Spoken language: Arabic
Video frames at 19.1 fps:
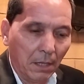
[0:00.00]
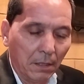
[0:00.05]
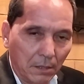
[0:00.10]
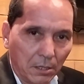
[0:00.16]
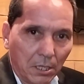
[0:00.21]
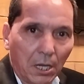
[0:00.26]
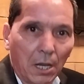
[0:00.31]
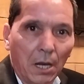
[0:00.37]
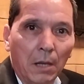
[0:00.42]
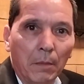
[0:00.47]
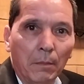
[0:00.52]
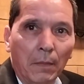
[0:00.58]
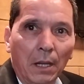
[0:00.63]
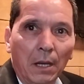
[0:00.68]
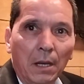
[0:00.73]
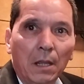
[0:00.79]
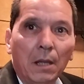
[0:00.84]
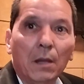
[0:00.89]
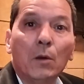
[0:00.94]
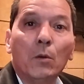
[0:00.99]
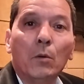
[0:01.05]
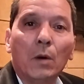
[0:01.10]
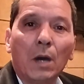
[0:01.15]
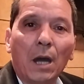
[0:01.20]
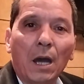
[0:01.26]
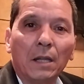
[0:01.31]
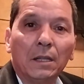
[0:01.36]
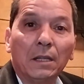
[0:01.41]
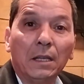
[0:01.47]
نتكلم عليه هو
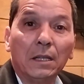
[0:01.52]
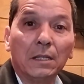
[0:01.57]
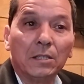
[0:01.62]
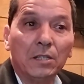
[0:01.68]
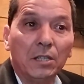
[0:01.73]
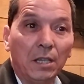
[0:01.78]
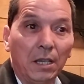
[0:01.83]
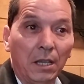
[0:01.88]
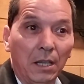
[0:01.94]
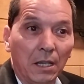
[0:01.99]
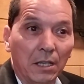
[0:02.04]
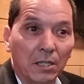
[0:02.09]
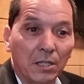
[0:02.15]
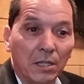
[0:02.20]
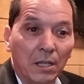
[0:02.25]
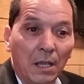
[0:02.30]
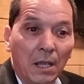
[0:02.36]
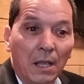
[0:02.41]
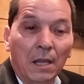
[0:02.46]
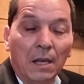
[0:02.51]
قضيه الجياش